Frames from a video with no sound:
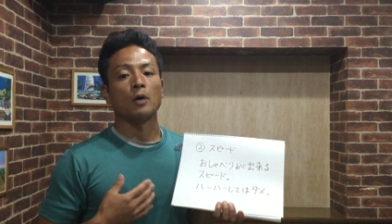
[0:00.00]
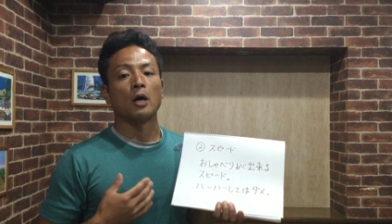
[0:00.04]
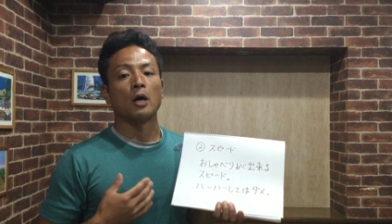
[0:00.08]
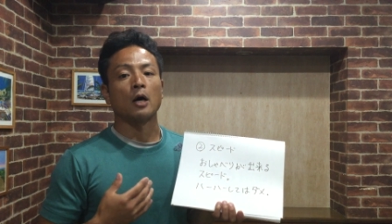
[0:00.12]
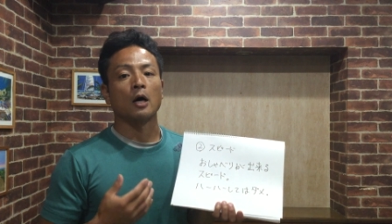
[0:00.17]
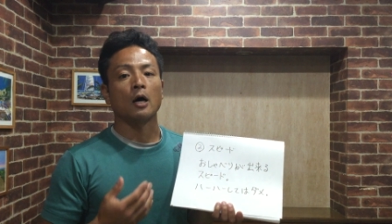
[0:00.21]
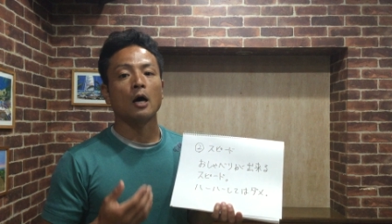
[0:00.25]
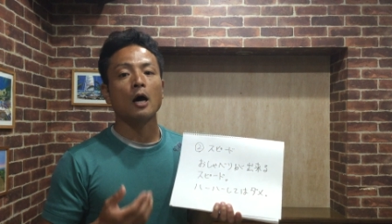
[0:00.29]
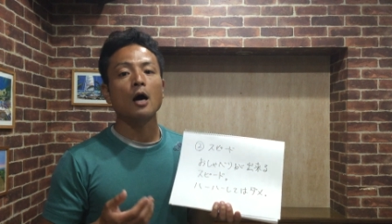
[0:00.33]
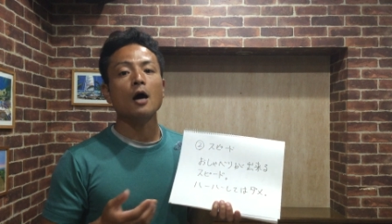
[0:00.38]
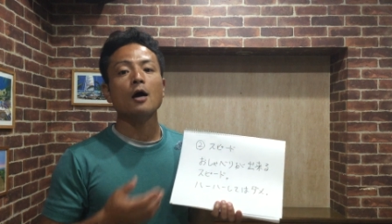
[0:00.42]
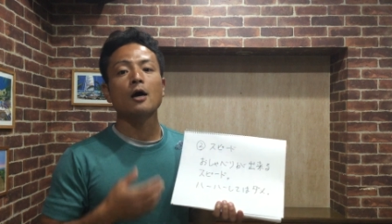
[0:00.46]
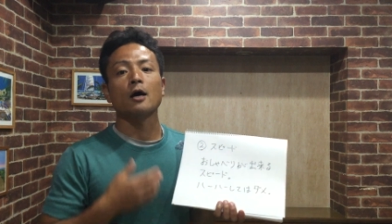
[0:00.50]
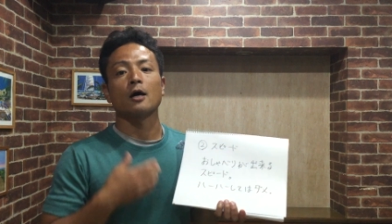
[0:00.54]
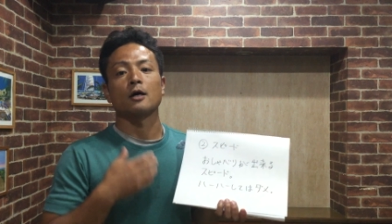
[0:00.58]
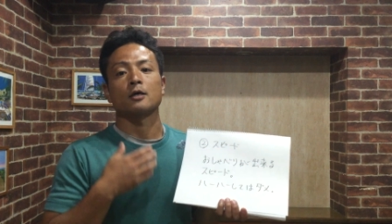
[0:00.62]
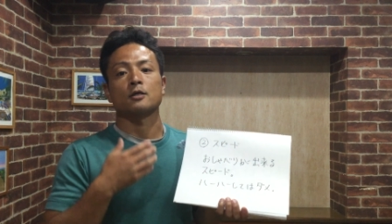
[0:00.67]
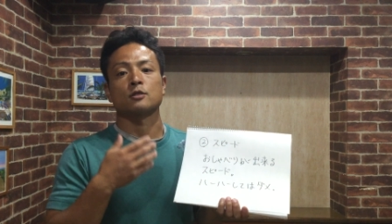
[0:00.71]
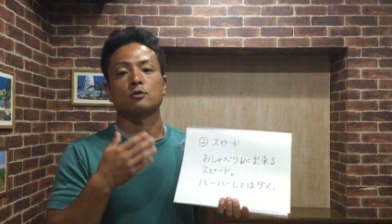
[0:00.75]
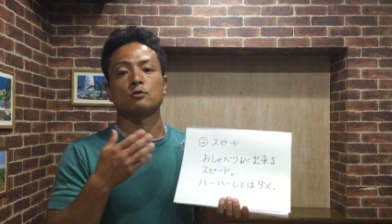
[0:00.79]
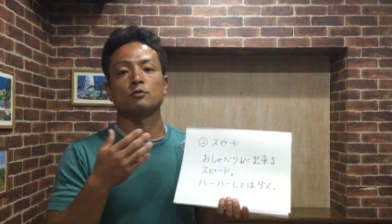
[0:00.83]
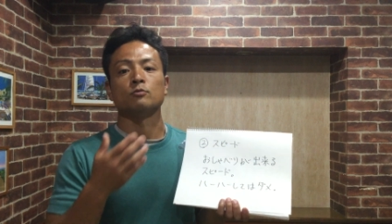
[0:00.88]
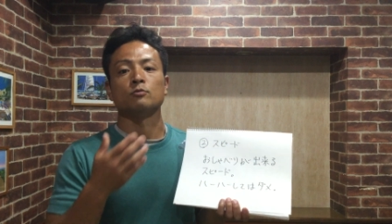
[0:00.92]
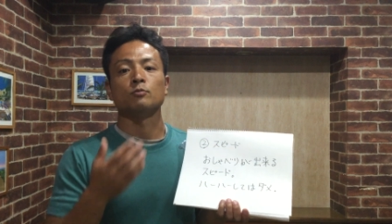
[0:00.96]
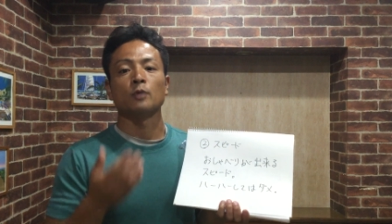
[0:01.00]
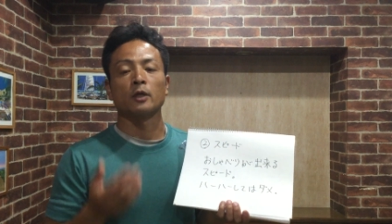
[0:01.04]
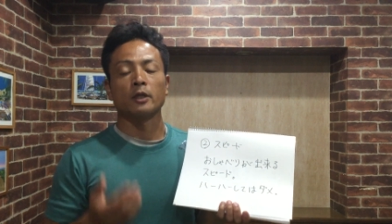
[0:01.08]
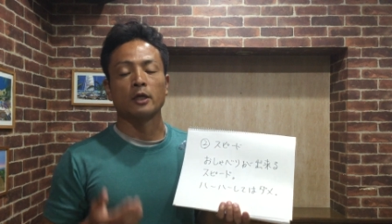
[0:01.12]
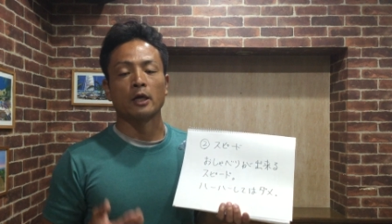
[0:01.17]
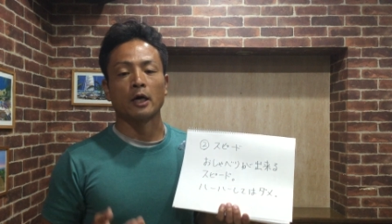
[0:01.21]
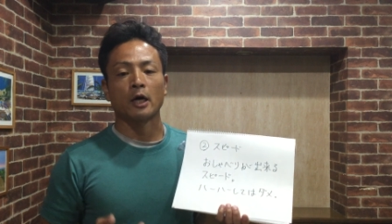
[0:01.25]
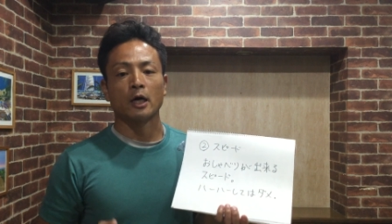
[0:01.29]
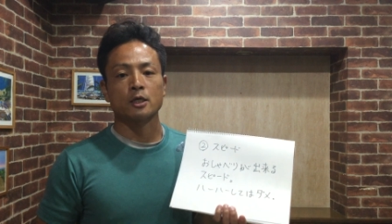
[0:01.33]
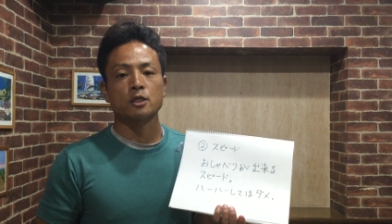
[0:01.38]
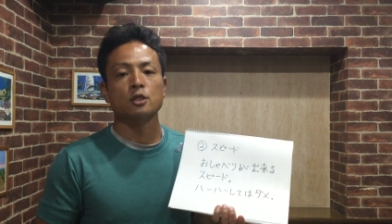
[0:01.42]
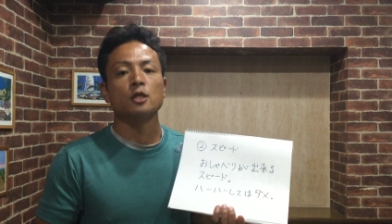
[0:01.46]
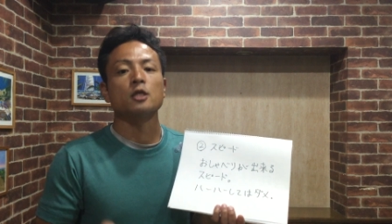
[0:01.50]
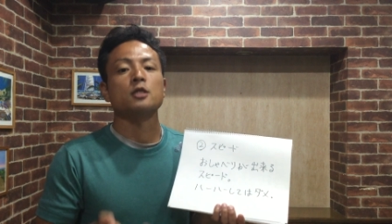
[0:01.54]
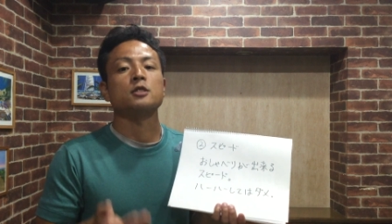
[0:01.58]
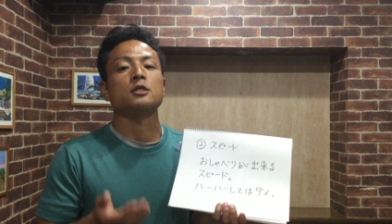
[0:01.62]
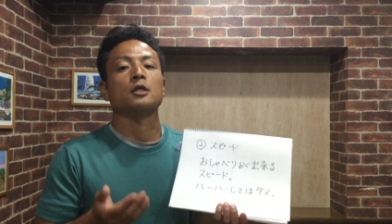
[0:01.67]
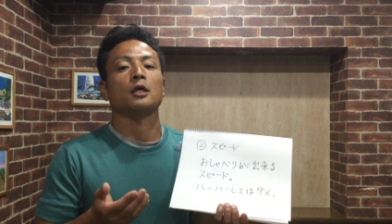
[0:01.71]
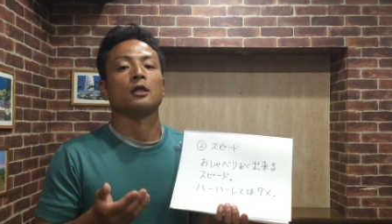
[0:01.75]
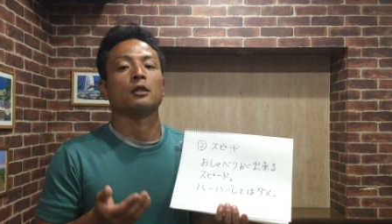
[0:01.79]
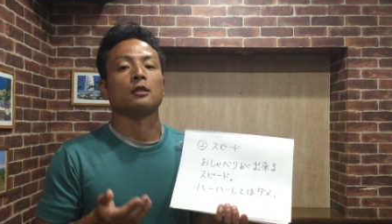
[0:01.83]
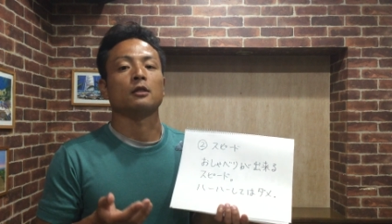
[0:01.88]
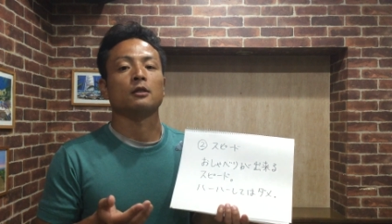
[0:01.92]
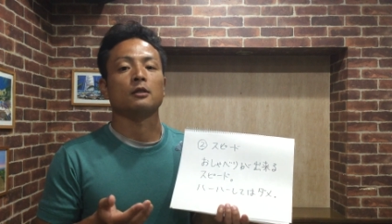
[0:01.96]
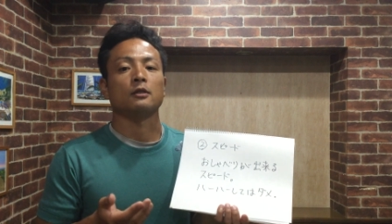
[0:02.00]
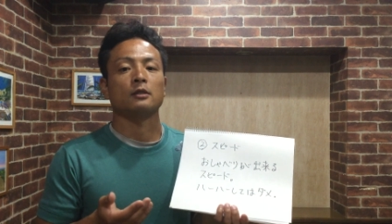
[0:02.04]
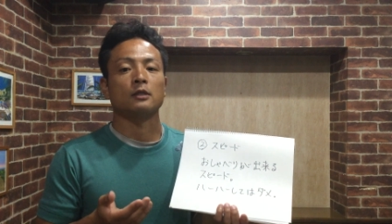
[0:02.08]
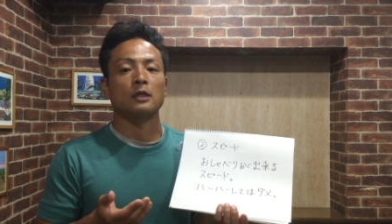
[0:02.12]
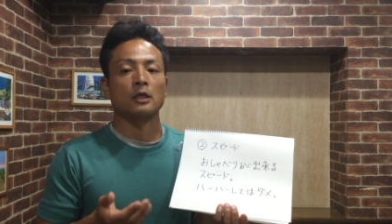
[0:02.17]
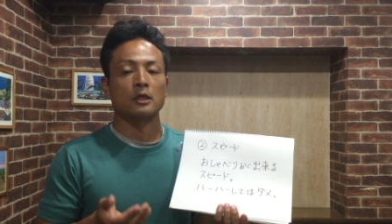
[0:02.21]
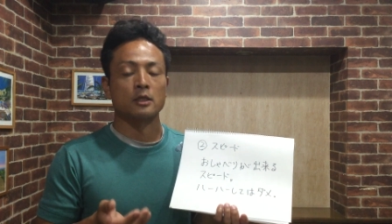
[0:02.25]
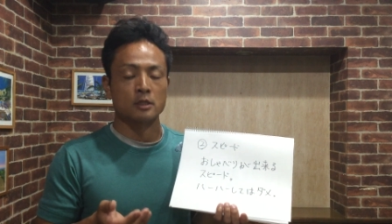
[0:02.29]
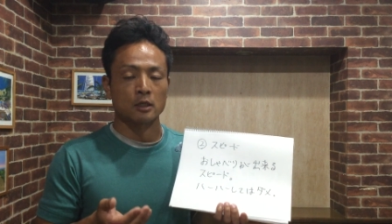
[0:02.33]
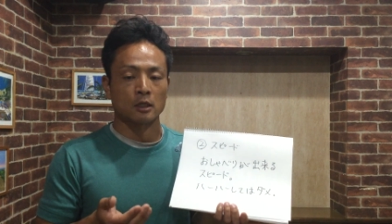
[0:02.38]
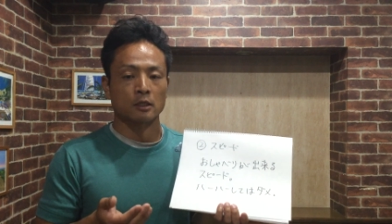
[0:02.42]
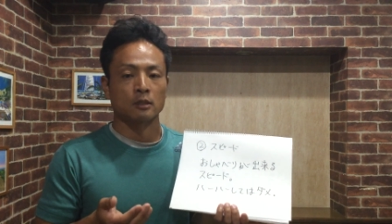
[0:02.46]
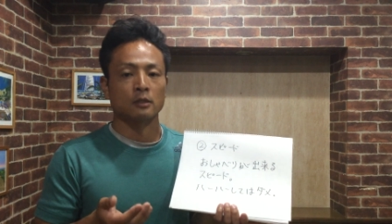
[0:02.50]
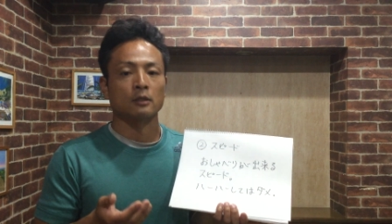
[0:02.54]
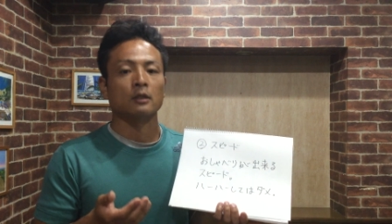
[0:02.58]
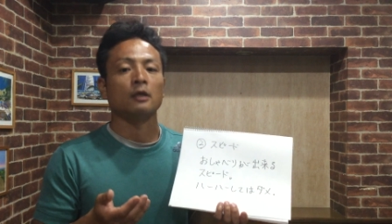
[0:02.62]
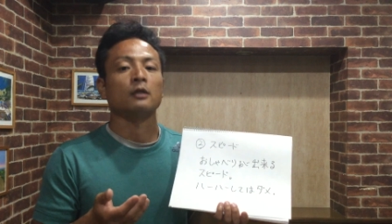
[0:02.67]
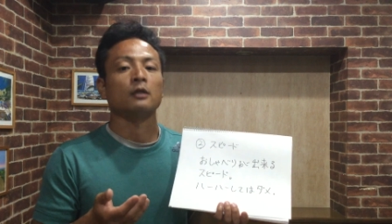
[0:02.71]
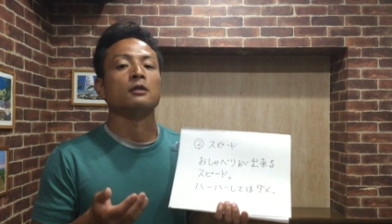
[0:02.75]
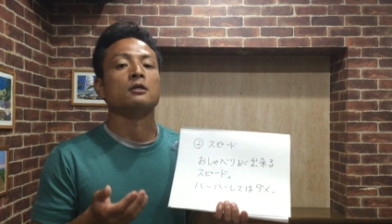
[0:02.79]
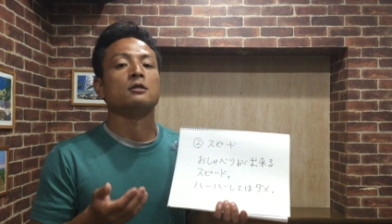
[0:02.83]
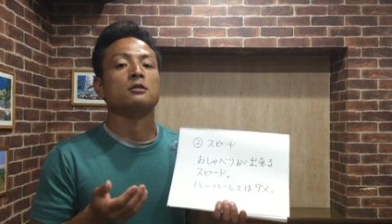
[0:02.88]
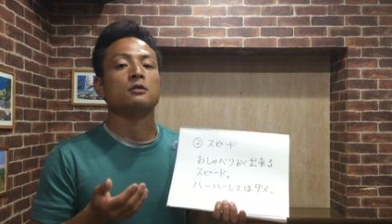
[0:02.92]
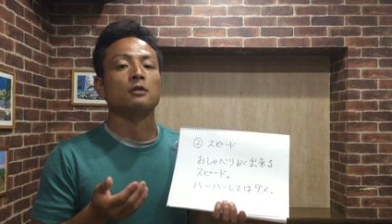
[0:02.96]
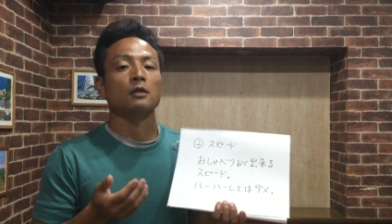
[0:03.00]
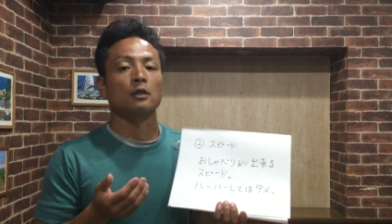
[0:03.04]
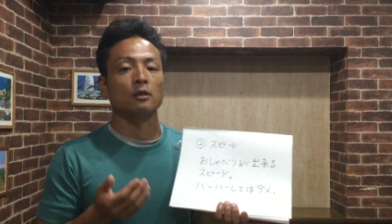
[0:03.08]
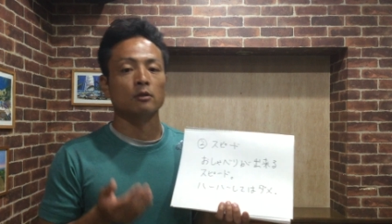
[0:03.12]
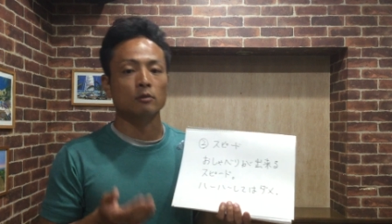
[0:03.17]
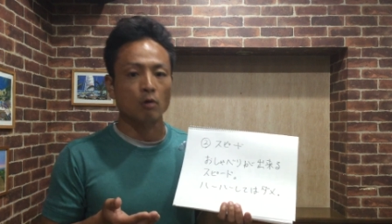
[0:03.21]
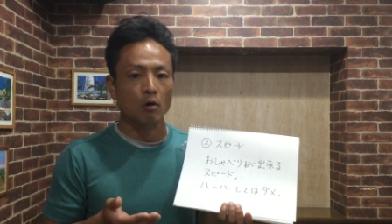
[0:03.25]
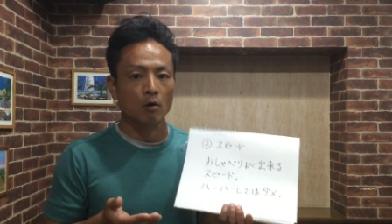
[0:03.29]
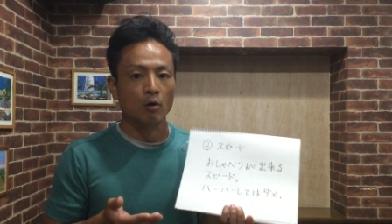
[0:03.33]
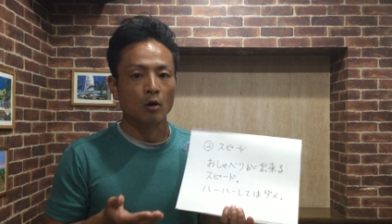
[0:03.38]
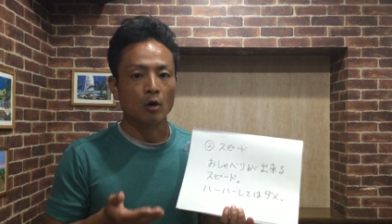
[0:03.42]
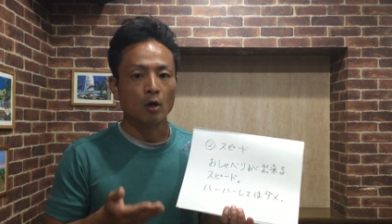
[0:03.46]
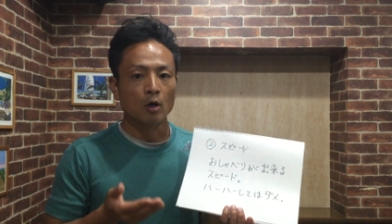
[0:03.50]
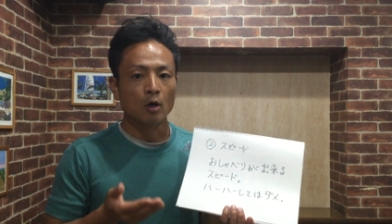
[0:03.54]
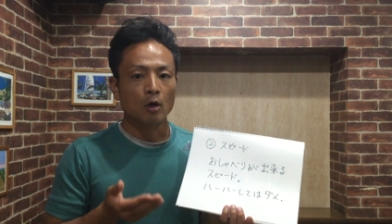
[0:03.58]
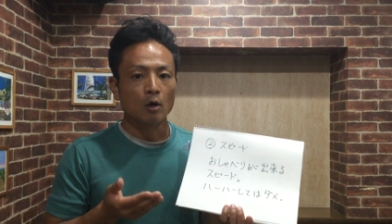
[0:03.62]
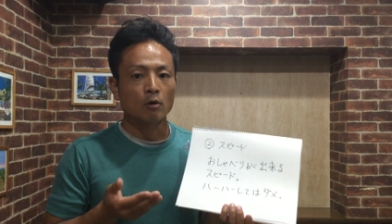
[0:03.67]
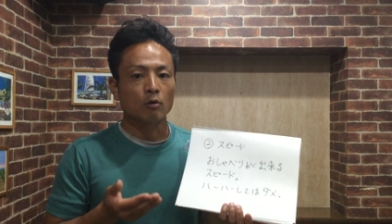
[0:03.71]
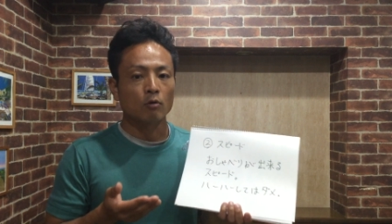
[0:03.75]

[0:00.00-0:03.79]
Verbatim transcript: まあ、ハーハーするまで走れちゃってきちゃったんですけど